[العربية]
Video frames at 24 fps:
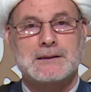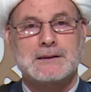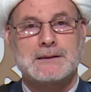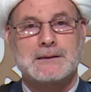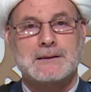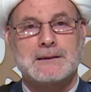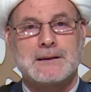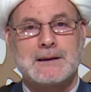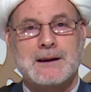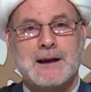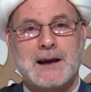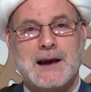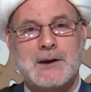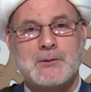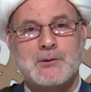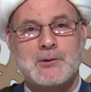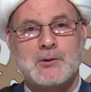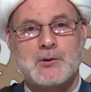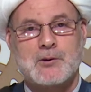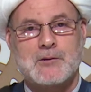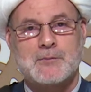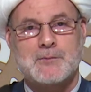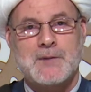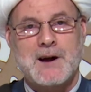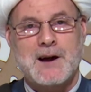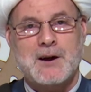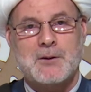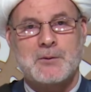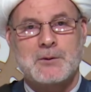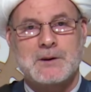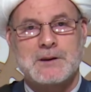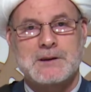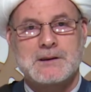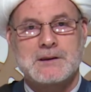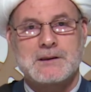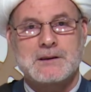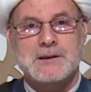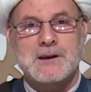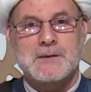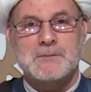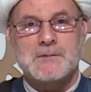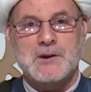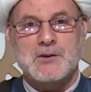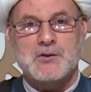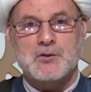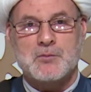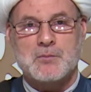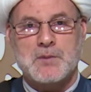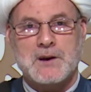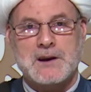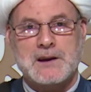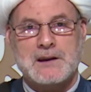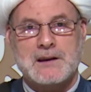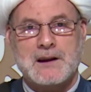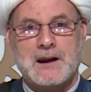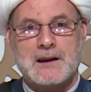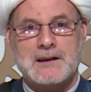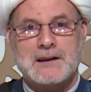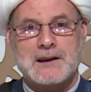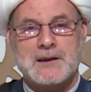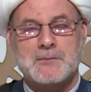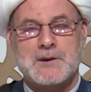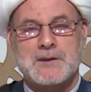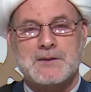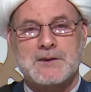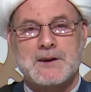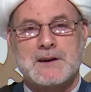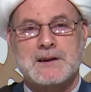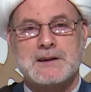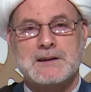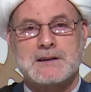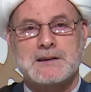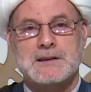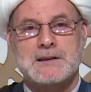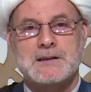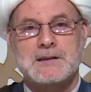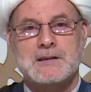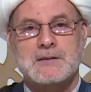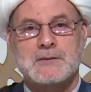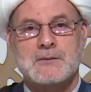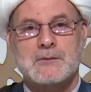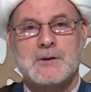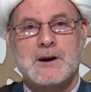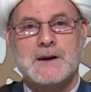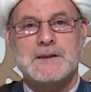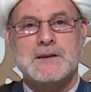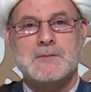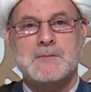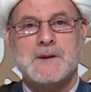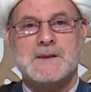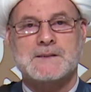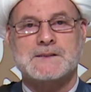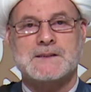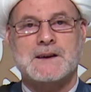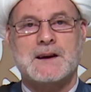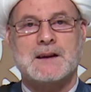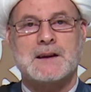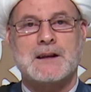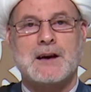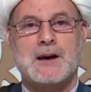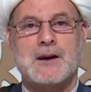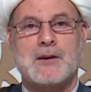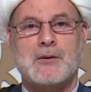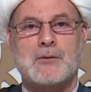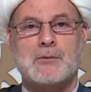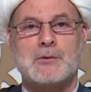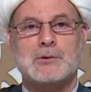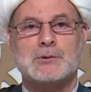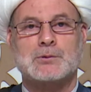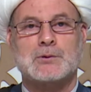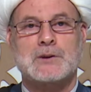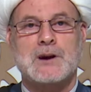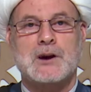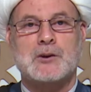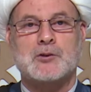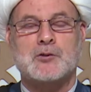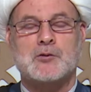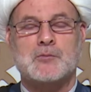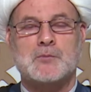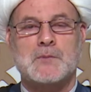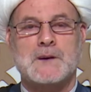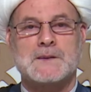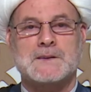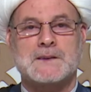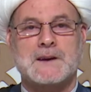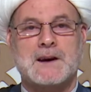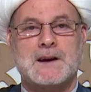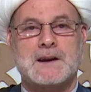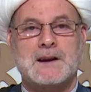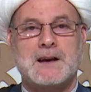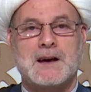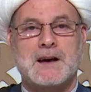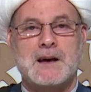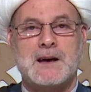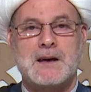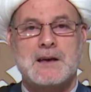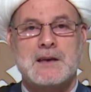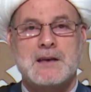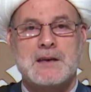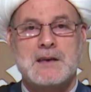الحاوي والمحوي كما يبين العلامة ذلك وهذه مسألة قلت لكم مسألة